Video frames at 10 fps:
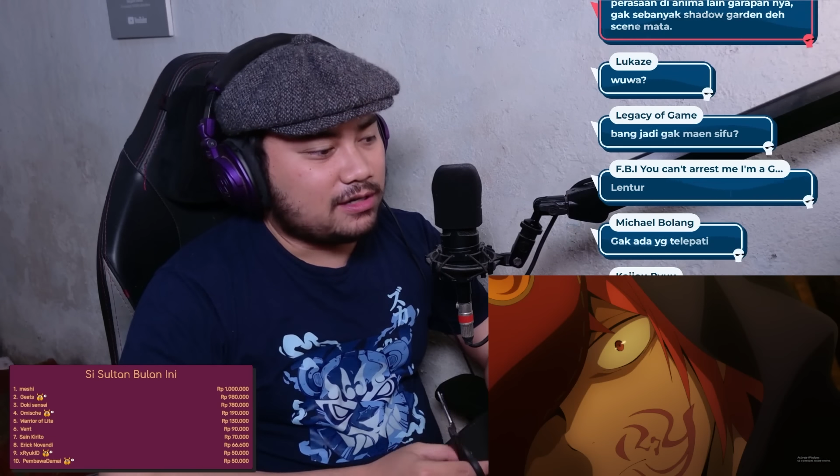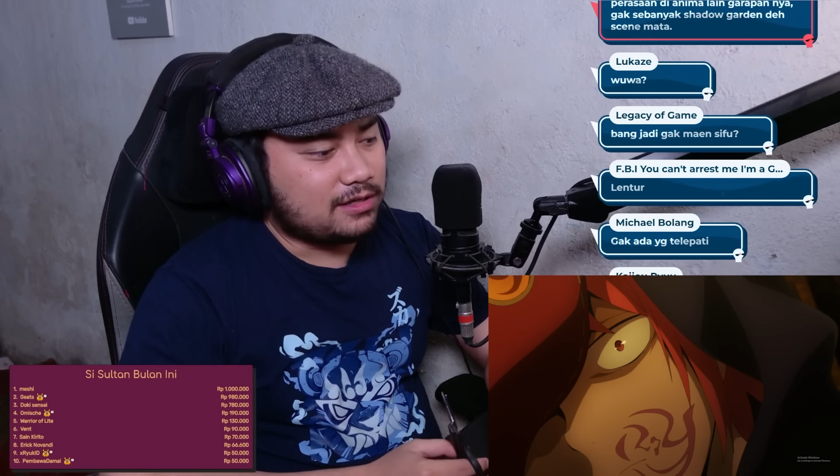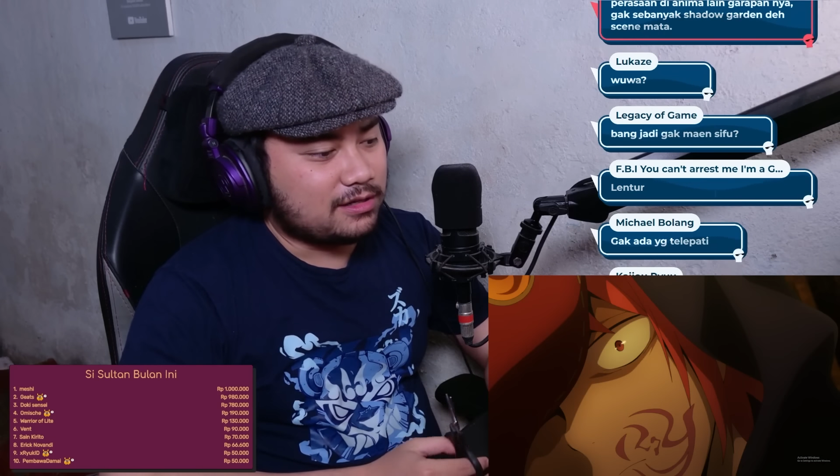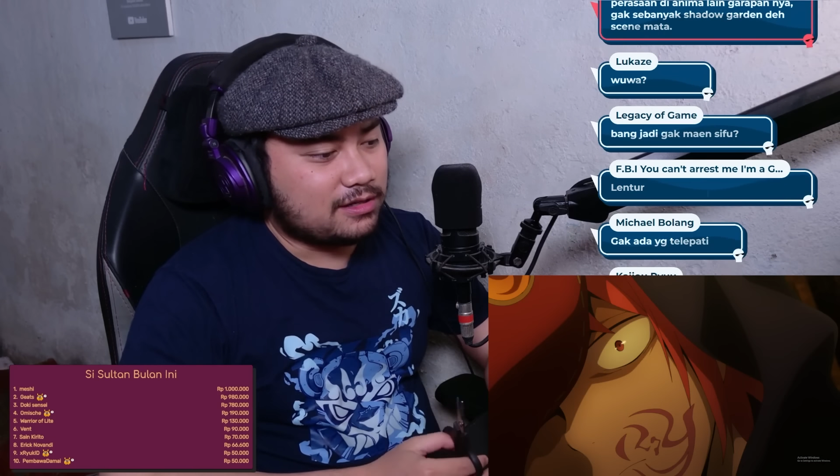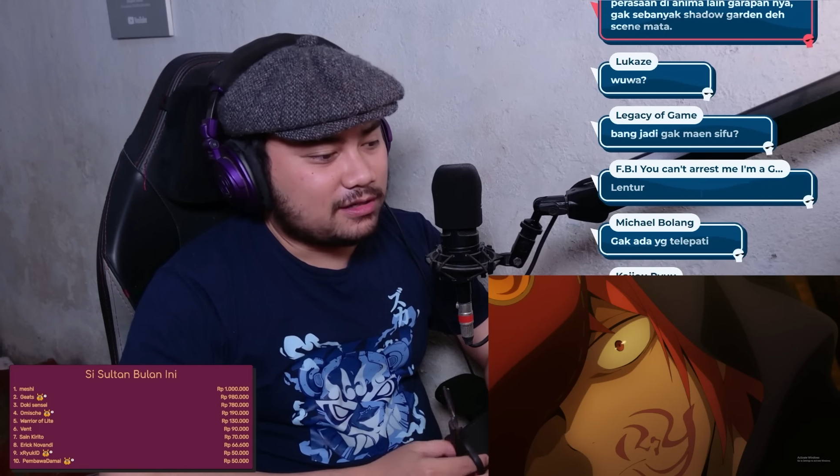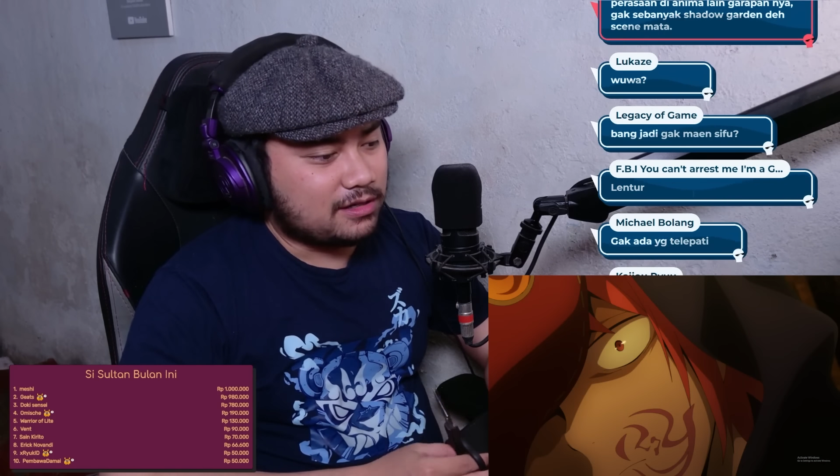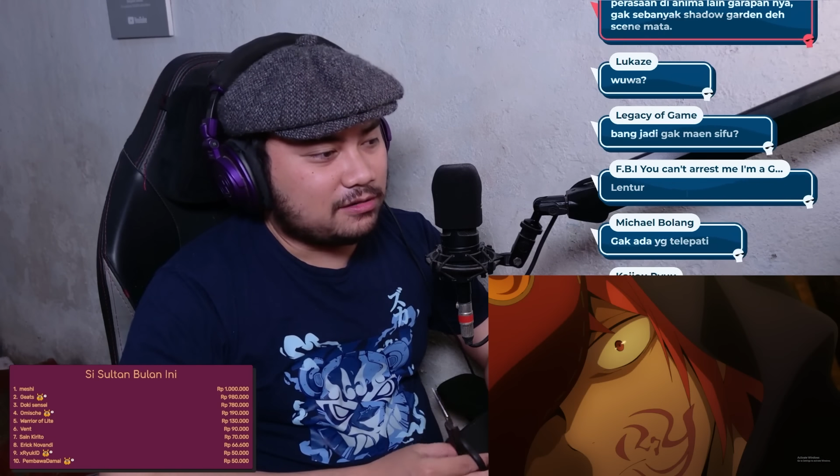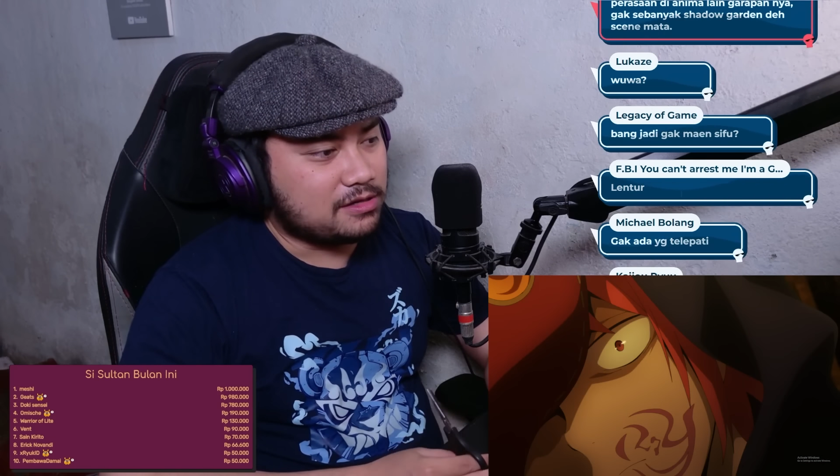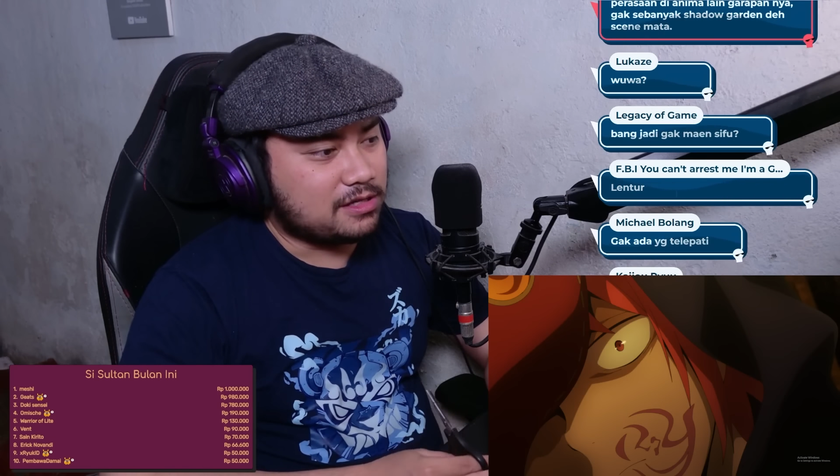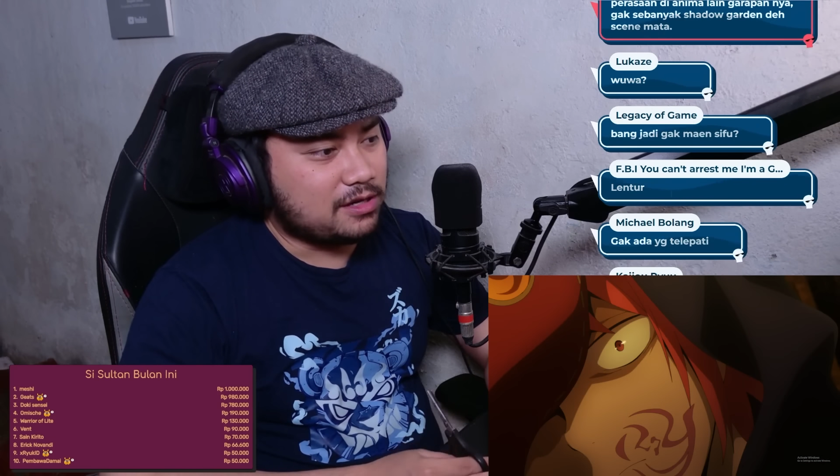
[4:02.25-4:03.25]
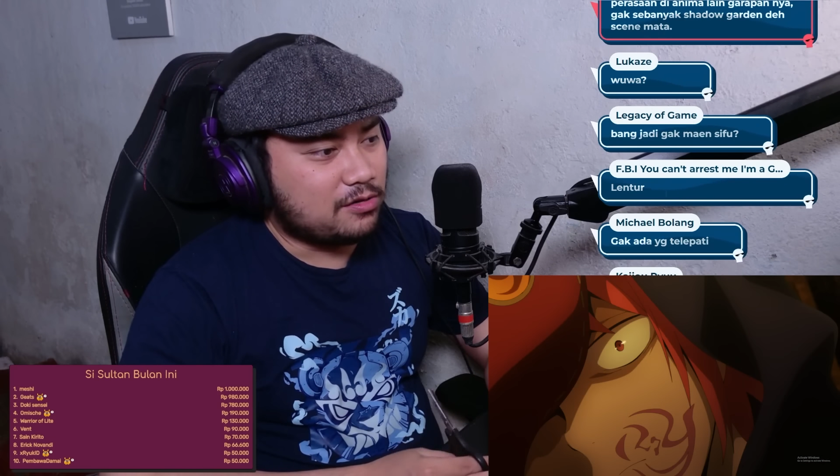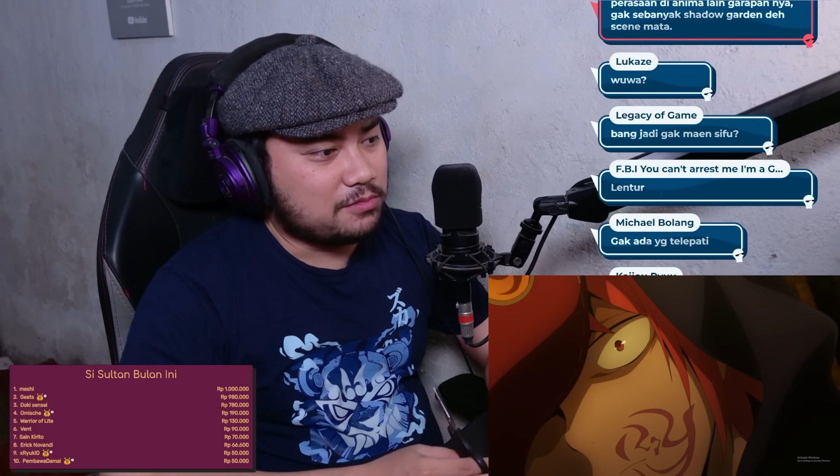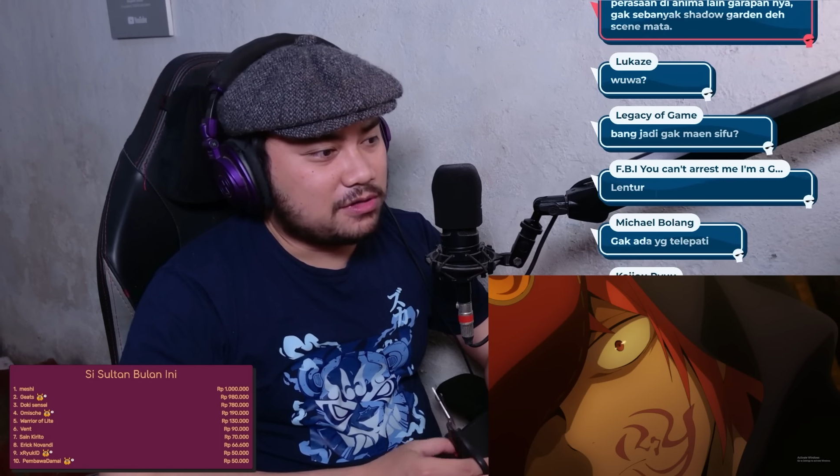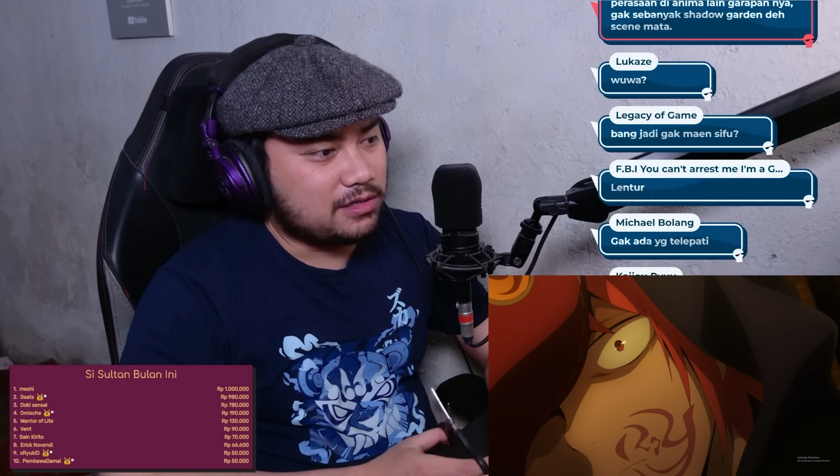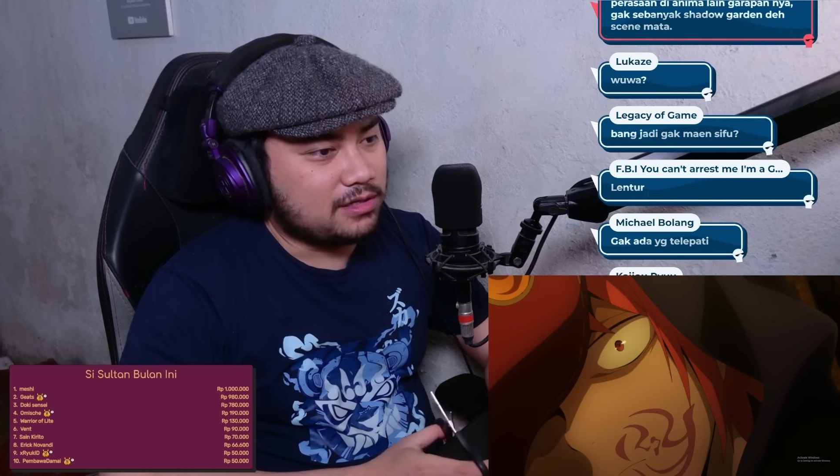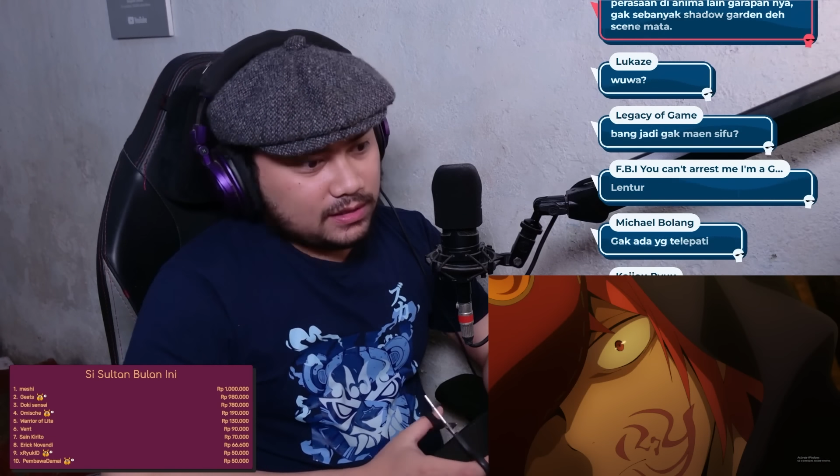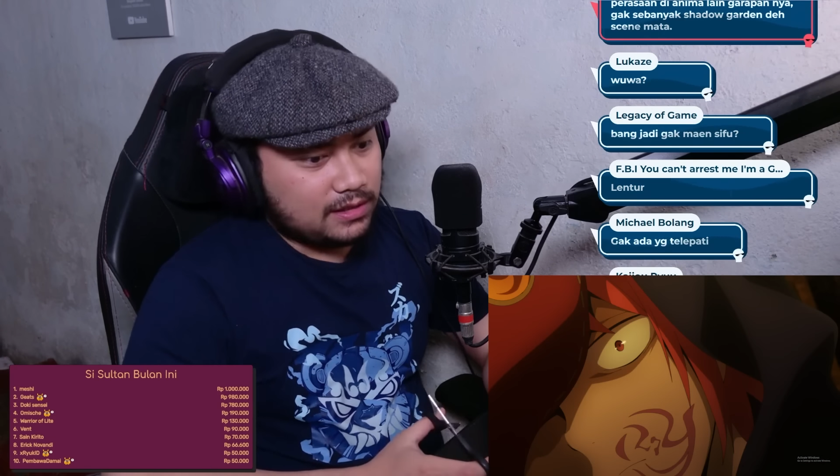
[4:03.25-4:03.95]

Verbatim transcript: nih kekuatan yang ngomong nih.